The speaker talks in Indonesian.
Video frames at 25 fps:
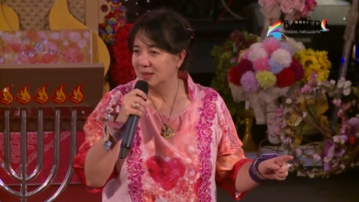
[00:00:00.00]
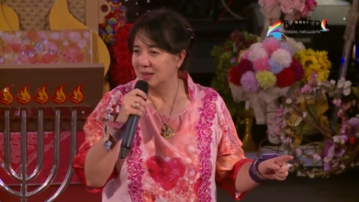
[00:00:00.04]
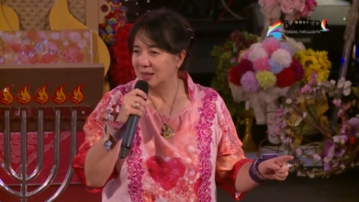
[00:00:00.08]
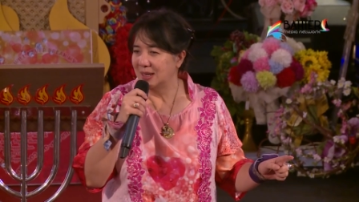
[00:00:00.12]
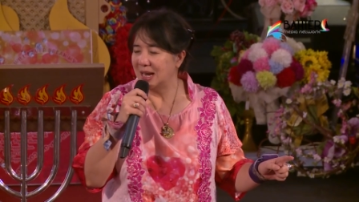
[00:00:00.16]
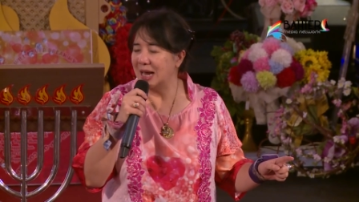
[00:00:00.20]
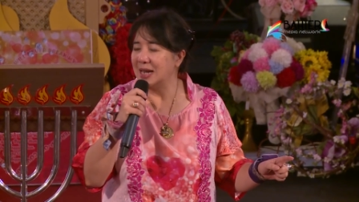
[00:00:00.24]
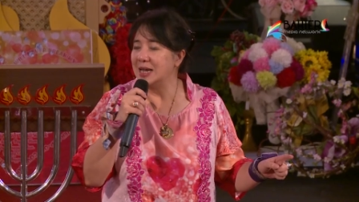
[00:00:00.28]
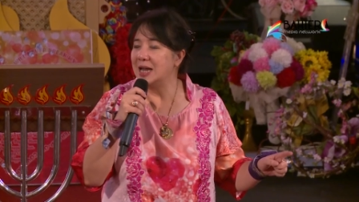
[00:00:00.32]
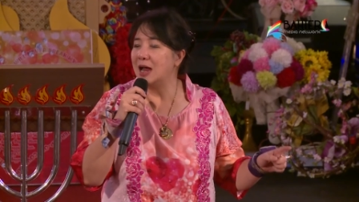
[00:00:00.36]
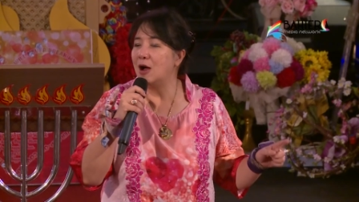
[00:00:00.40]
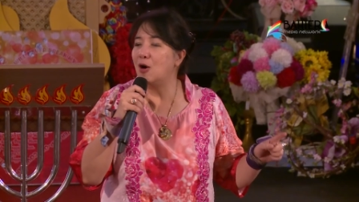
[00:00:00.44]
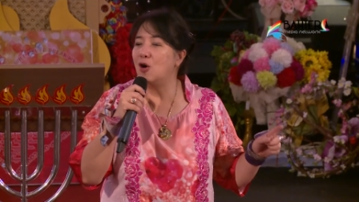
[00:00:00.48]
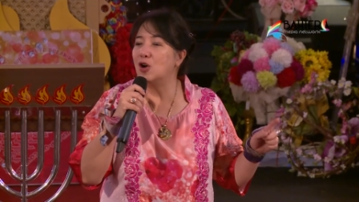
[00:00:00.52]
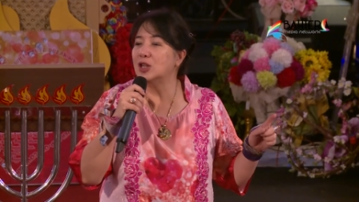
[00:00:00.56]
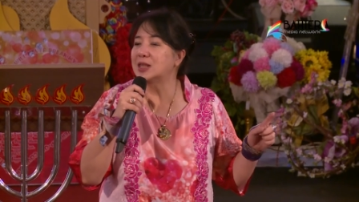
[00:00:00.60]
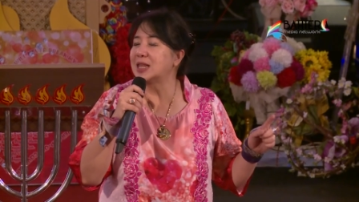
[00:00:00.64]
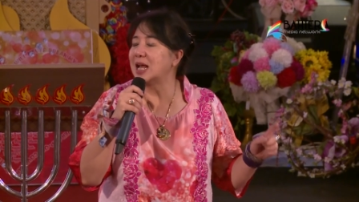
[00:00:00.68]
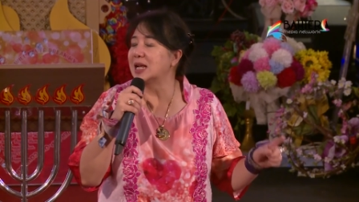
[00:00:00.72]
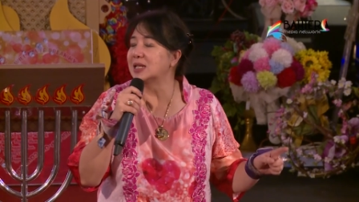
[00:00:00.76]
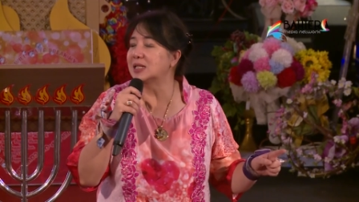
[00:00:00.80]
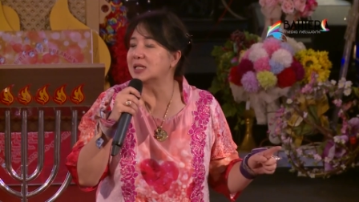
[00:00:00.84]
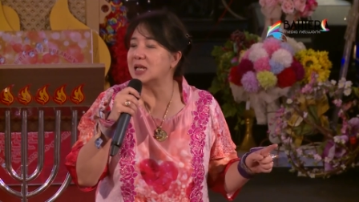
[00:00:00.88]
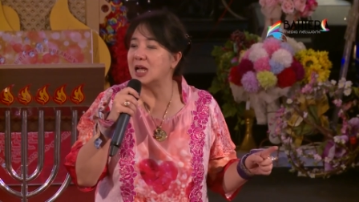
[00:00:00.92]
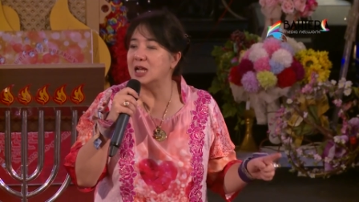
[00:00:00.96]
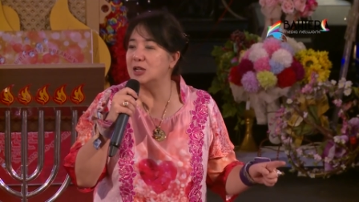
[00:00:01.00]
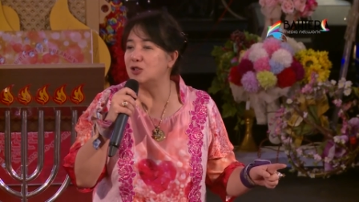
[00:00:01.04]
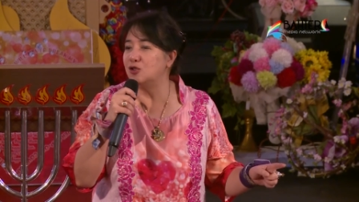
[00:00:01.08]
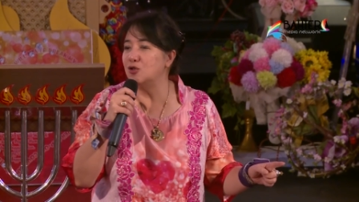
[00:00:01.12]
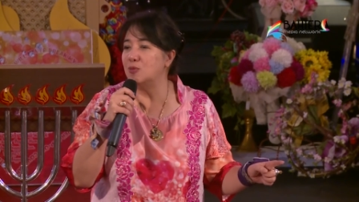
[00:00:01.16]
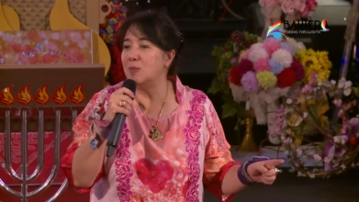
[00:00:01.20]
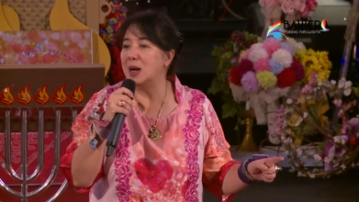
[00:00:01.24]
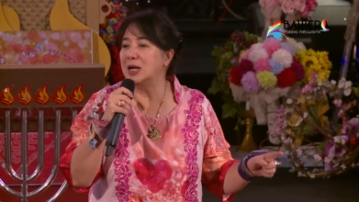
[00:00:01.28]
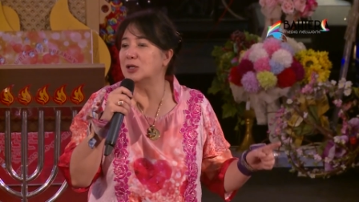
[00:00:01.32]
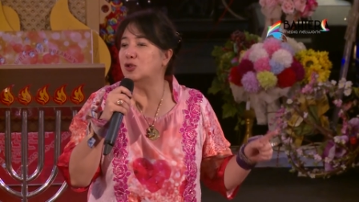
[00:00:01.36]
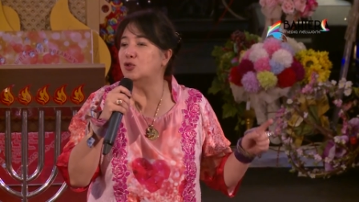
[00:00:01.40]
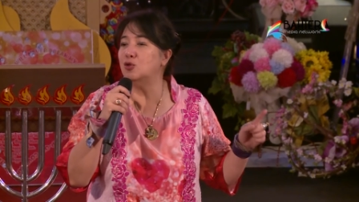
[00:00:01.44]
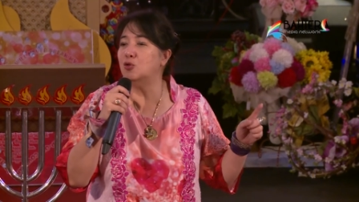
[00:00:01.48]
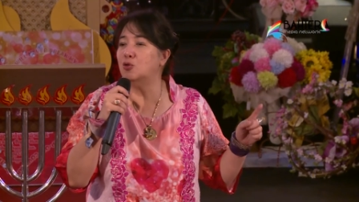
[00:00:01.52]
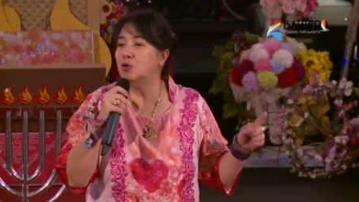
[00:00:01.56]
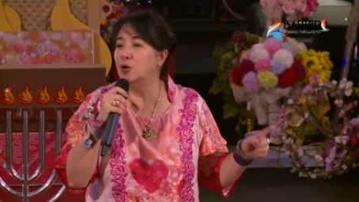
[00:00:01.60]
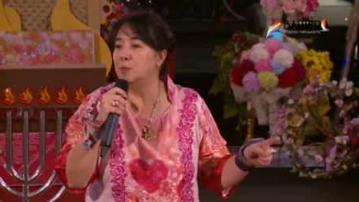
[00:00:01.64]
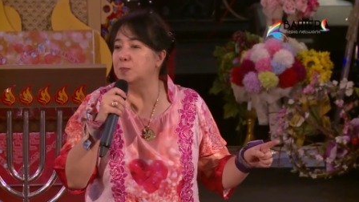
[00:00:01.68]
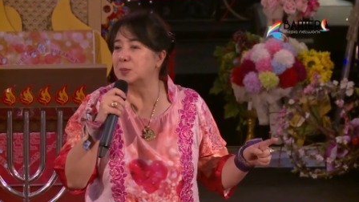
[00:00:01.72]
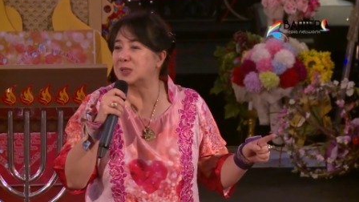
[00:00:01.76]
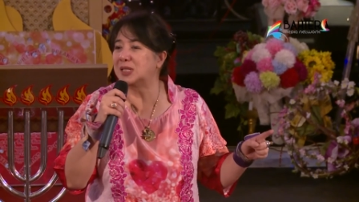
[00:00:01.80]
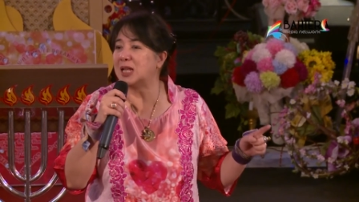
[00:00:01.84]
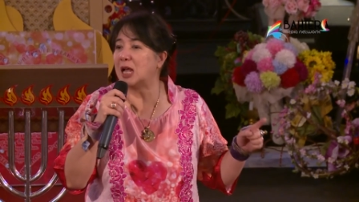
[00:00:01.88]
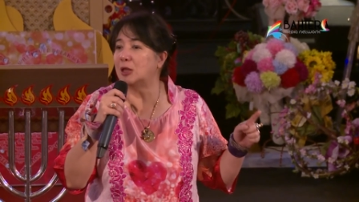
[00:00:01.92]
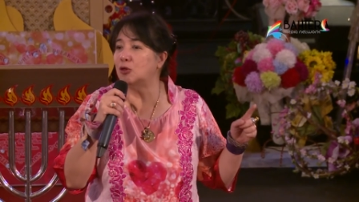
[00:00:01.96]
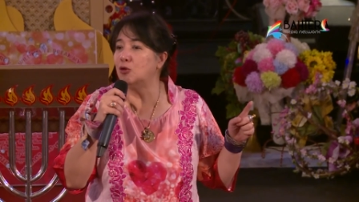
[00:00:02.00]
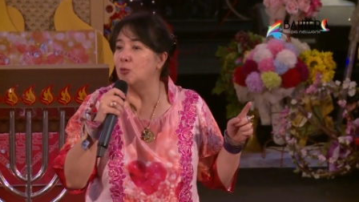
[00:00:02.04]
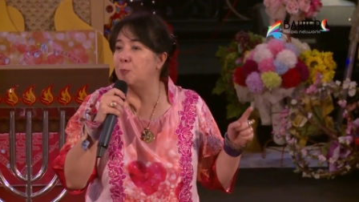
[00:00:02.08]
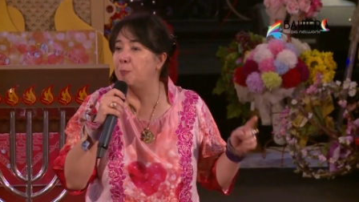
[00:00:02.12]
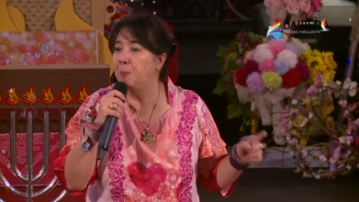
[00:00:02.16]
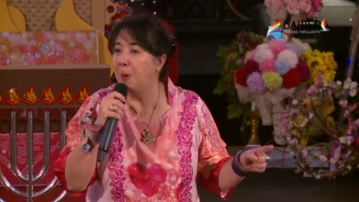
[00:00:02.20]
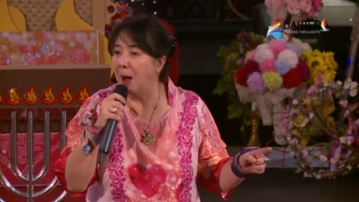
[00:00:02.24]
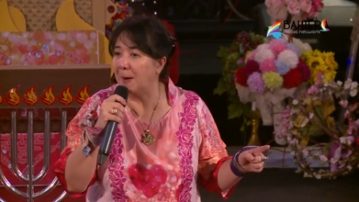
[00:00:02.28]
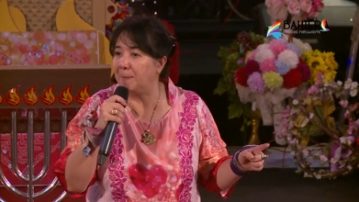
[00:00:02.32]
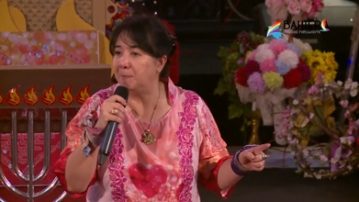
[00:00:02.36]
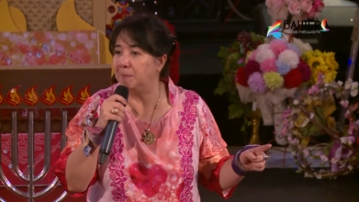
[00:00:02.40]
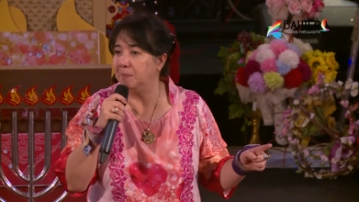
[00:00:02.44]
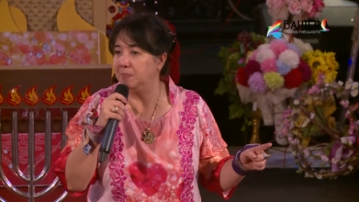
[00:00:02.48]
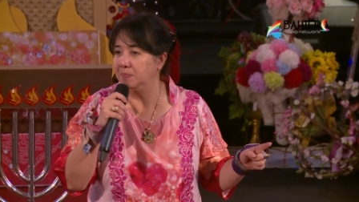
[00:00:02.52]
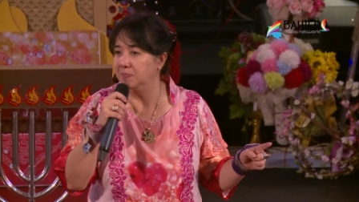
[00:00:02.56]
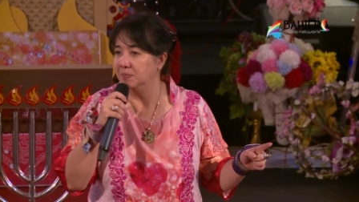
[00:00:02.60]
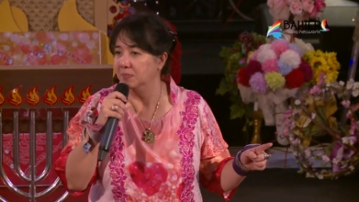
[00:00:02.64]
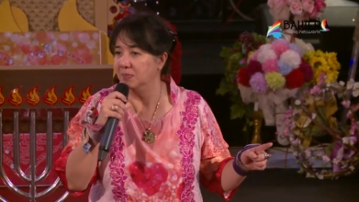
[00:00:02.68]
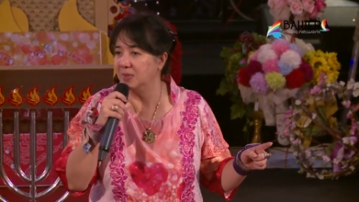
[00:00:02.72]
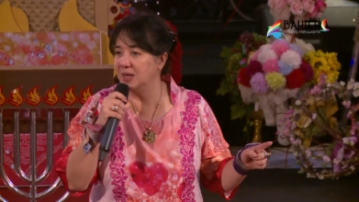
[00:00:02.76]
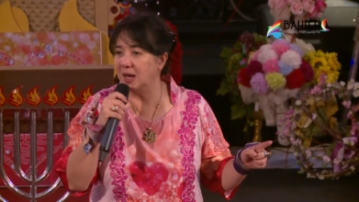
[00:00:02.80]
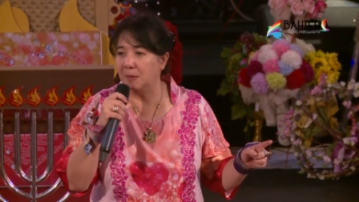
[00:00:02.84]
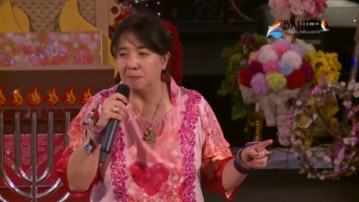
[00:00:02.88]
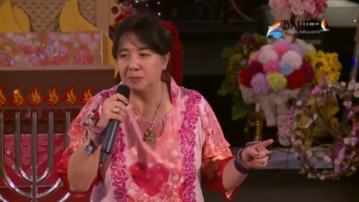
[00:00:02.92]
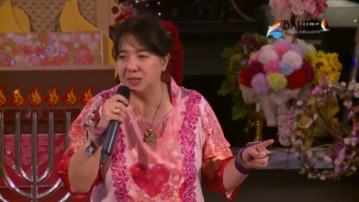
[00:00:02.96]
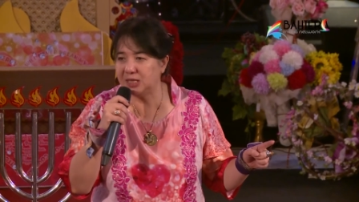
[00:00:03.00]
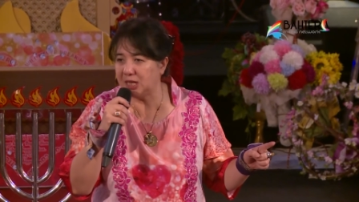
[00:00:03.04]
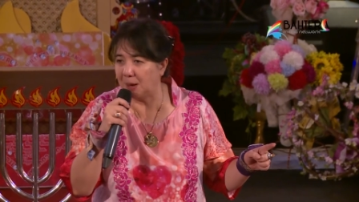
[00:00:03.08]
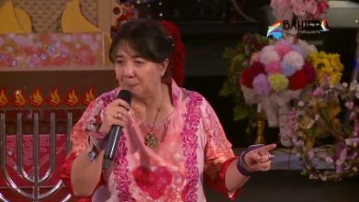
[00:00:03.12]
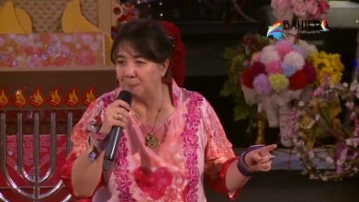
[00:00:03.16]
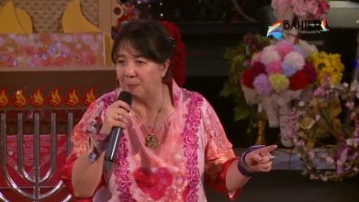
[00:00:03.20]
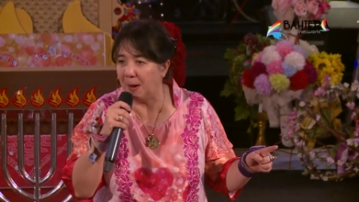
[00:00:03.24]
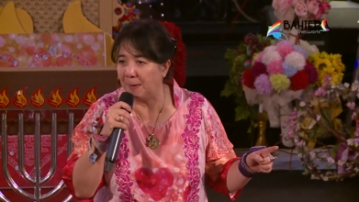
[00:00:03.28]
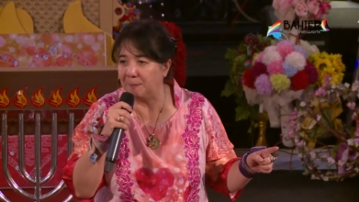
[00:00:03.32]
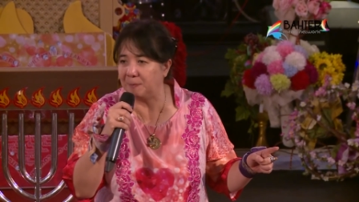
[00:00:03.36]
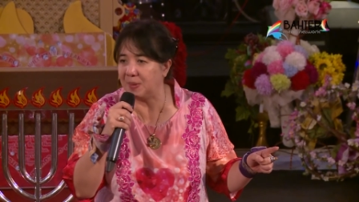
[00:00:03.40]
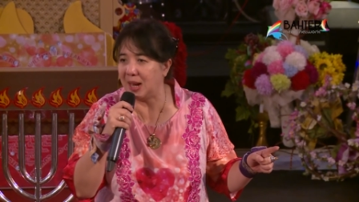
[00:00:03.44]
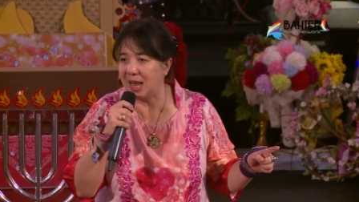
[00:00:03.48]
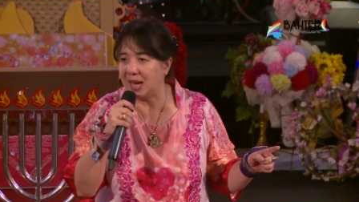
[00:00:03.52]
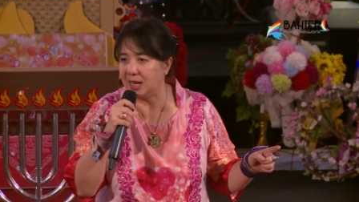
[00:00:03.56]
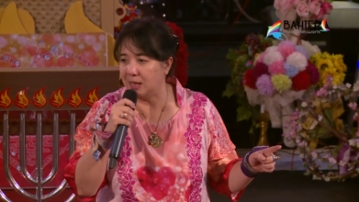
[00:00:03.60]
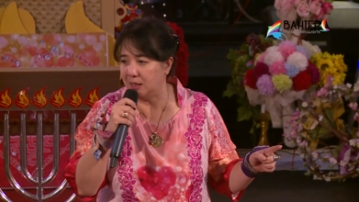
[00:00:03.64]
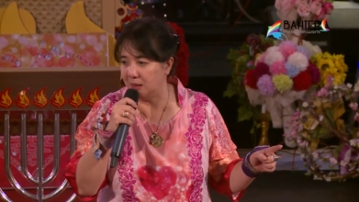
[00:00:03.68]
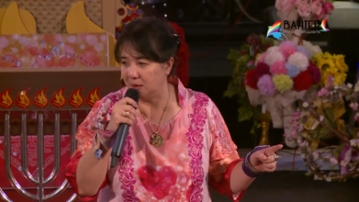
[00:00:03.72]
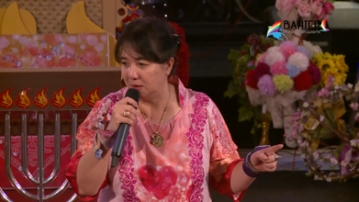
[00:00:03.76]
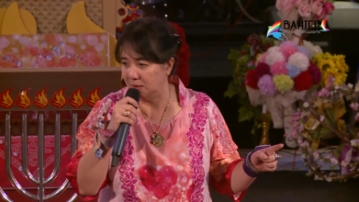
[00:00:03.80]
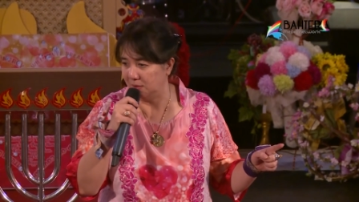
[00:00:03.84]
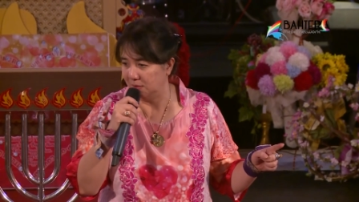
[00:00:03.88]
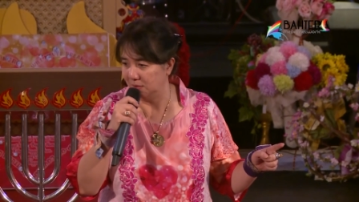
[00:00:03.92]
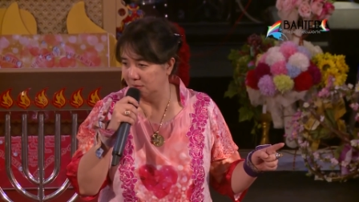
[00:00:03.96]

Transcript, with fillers: Karena otak saya cuma cukup satu bab, Gak bisa bab lain.